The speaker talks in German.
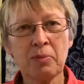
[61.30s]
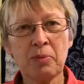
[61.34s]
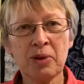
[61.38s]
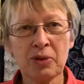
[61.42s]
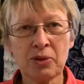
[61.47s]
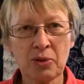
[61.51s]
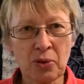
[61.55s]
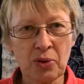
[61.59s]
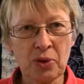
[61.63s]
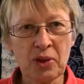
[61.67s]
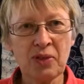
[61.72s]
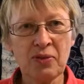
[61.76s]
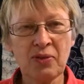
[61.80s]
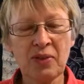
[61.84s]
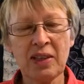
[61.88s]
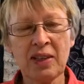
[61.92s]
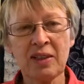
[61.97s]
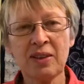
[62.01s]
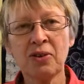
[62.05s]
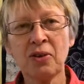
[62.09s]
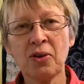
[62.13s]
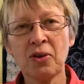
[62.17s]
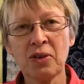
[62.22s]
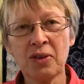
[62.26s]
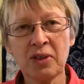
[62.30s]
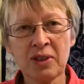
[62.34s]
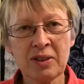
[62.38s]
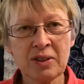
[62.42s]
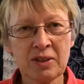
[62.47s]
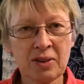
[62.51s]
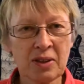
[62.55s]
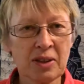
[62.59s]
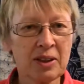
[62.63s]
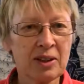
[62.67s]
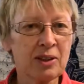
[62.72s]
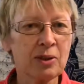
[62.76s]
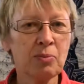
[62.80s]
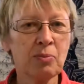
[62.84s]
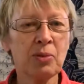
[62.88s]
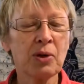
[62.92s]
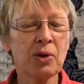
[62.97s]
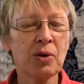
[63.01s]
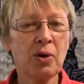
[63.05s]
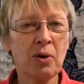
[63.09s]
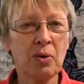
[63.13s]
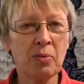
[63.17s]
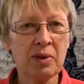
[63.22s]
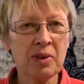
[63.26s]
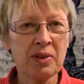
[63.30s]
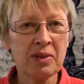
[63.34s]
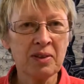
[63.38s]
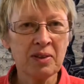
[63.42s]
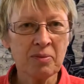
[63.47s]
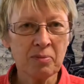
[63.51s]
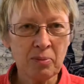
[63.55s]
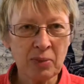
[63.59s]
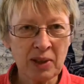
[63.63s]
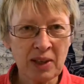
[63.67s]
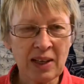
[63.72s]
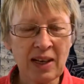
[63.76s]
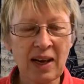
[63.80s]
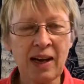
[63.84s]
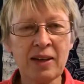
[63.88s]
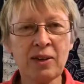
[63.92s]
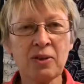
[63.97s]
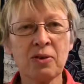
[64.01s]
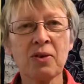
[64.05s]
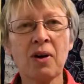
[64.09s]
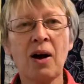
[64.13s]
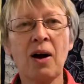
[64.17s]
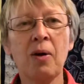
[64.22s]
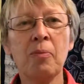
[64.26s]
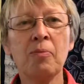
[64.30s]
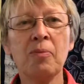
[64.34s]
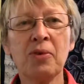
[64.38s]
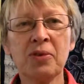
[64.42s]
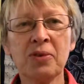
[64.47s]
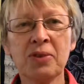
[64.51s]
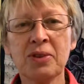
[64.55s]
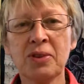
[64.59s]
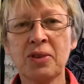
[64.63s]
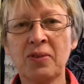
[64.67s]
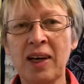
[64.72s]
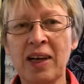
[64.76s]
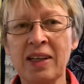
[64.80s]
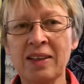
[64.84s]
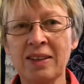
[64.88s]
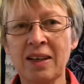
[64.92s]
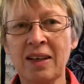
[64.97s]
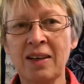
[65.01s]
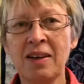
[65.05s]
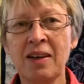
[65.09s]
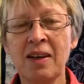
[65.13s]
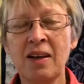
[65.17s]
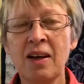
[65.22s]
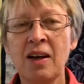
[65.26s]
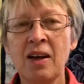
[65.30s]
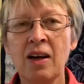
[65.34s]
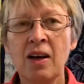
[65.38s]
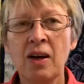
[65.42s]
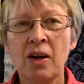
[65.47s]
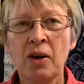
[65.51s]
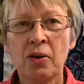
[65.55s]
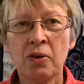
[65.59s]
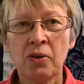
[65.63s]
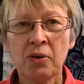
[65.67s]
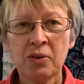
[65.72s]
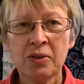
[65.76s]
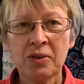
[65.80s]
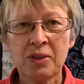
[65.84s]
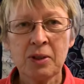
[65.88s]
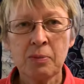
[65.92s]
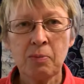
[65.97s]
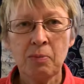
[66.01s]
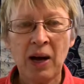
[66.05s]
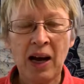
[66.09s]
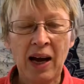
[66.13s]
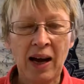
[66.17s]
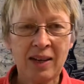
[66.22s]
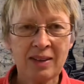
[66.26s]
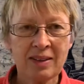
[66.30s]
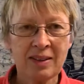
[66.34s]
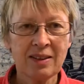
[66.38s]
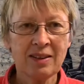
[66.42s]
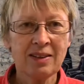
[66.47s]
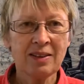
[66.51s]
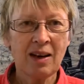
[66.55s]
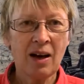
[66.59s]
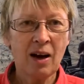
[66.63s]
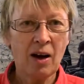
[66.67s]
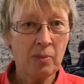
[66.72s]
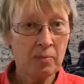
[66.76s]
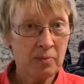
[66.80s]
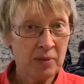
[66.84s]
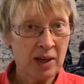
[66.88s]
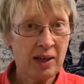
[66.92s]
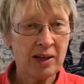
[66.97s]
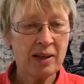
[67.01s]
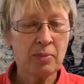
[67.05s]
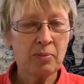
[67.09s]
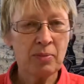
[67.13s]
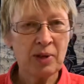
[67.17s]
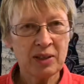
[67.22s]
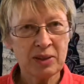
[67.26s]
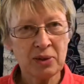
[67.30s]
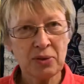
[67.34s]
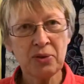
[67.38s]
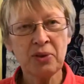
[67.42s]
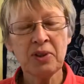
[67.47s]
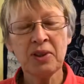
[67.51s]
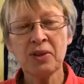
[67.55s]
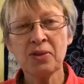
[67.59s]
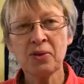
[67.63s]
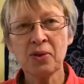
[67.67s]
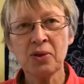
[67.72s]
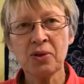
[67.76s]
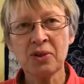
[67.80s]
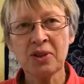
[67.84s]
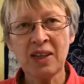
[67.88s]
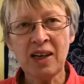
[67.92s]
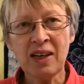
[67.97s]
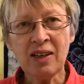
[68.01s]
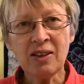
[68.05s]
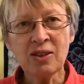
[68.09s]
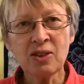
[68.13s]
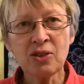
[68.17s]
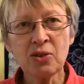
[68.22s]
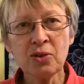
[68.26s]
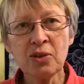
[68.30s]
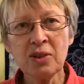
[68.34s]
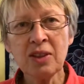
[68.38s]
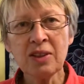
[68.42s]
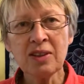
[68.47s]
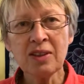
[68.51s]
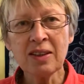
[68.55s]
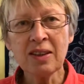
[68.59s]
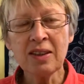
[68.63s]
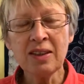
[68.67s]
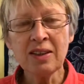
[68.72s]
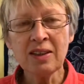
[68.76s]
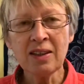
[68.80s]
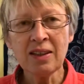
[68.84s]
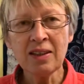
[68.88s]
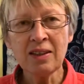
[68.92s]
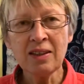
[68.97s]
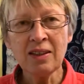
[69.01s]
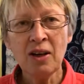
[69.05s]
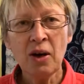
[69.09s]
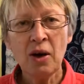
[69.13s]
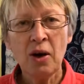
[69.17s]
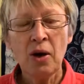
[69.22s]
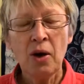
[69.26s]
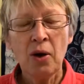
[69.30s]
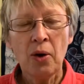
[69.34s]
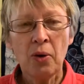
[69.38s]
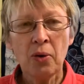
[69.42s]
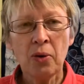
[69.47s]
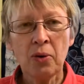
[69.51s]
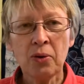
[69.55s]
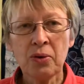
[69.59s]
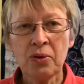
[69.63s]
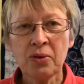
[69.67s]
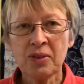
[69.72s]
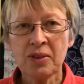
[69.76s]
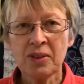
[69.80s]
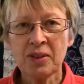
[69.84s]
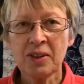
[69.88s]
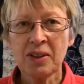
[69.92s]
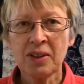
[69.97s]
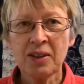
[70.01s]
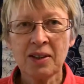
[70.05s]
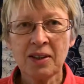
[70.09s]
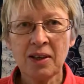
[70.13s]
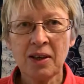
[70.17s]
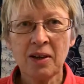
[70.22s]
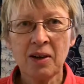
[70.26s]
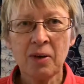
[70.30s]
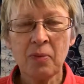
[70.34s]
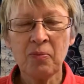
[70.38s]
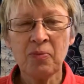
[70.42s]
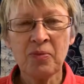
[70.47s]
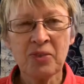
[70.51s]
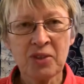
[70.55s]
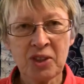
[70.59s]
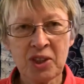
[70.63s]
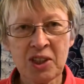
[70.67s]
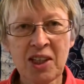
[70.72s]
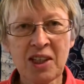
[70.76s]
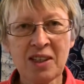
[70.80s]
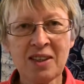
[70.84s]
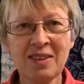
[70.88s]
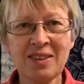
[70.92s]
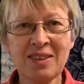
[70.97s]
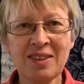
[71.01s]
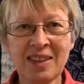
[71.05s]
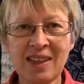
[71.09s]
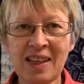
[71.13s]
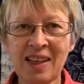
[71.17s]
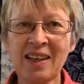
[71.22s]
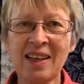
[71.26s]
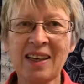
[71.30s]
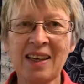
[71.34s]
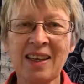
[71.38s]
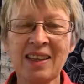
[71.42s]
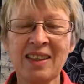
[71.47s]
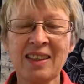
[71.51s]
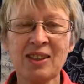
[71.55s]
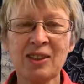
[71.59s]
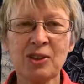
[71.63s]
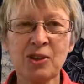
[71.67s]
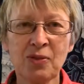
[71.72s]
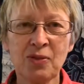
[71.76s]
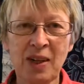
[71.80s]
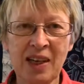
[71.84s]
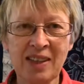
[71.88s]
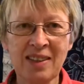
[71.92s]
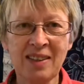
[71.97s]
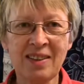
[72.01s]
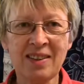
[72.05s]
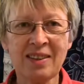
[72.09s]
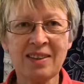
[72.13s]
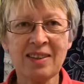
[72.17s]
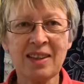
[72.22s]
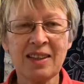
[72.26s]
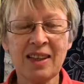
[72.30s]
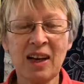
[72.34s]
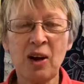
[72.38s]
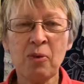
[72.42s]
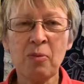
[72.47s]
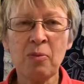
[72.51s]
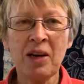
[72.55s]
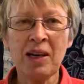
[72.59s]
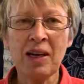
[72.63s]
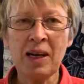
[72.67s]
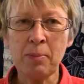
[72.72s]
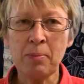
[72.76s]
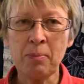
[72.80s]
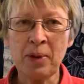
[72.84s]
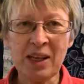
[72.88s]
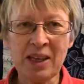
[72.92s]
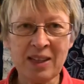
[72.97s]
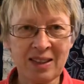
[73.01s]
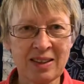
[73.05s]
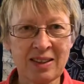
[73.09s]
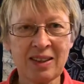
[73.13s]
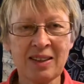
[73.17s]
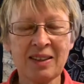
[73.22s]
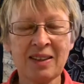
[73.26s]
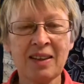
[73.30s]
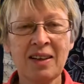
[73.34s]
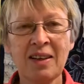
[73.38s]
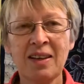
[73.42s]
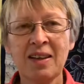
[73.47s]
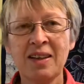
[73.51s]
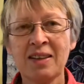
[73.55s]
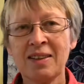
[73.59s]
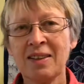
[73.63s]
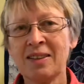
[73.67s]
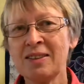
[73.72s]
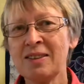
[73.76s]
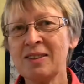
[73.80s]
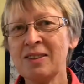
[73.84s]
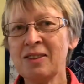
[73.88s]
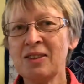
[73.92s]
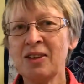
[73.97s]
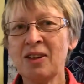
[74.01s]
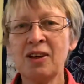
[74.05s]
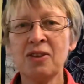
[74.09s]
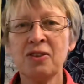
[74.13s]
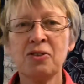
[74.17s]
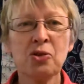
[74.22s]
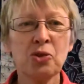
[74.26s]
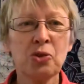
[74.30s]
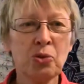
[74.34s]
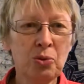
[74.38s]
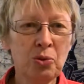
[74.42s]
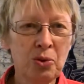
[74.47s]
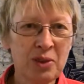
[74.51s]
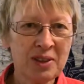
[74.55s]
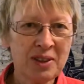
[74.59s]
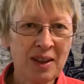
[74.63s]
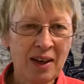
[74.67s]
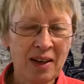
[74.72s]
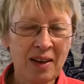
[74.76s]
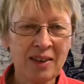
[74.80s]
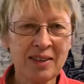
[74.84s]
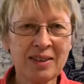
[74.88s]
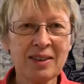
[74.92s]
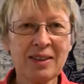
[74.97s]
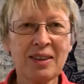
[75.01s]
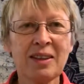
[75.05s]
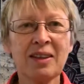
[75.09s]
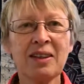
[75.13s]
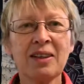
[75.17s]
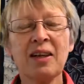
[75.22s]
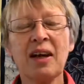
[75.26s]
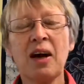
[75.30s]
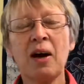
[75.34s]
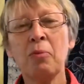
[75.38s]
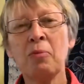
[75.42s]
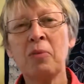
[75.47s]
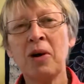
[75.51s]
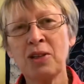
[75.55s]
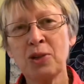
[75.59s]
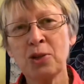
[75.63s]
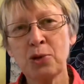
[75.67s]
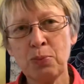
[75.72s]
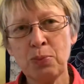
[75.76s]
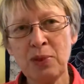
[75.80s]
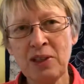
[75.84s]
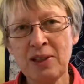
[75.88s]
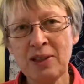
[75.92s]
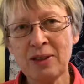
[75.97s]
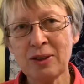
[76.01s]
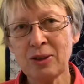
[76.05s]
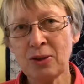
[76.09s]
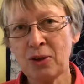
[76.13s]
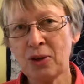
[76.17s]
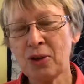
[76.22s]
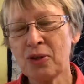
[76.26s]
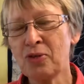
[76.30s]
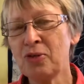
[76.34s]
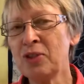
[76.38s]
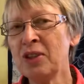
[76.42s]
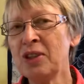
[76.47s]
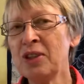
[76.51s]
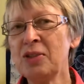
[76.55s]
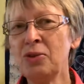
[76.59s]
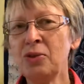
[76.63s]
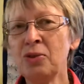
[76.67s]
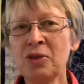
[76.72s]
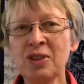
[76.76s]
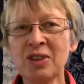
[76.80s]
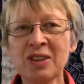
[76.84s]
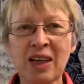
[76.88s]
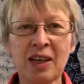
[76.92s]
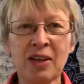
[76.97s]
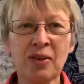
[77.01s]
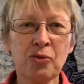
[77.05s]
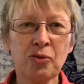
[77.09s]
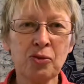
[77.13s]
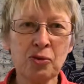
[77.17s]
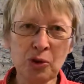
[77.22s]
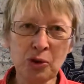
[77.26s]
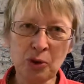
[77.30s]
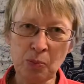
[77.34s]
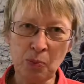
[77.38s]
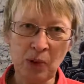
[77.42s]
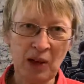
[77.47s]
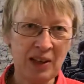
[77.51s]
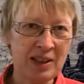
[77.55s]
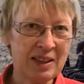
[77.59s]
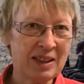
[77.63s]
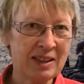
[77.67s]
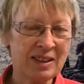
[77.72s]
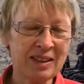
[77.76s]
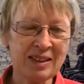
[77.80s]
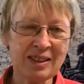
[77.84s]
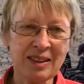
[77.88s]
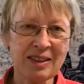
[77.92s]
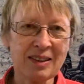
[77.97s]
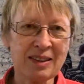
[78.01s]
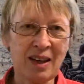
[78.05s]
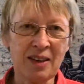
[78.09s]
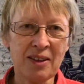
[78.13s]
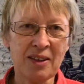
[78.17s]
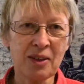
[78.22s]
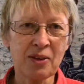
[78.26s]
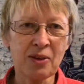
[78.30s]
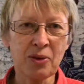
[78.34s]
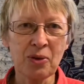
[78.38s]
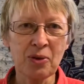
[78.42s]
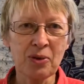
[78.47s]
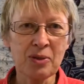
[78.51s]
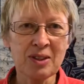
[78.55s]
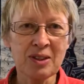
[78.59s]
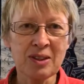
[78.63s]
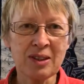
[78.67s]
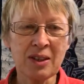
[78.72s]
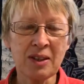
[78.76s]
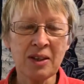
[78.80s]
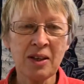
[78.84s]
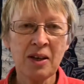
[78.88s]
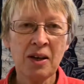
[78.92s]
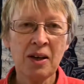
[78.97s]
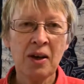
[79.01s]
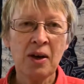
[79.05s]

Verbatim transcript: betreut werden können, zu essen bekommen, Bekleidung haben und so weiter. Und die Paten haben ja einen persönlichen Kontakt zu ihren Kindern und äh, schicken sehr gerne zu Weihnachten dann auch mal ein Päckchen. Da sind dann Schulsachen drin, auch mal Spielzeug, für die Jungs ein Fußball, das ist das Allergrößte.